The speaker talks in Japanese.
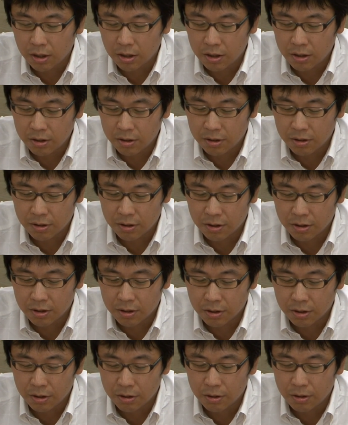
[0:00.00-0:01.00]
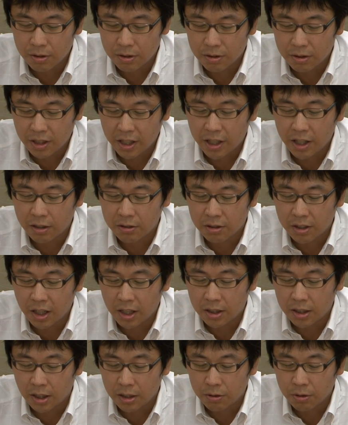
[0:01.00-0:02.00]
えー、契約
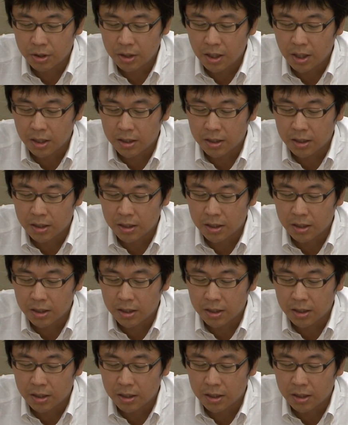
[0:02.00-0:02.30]
形態として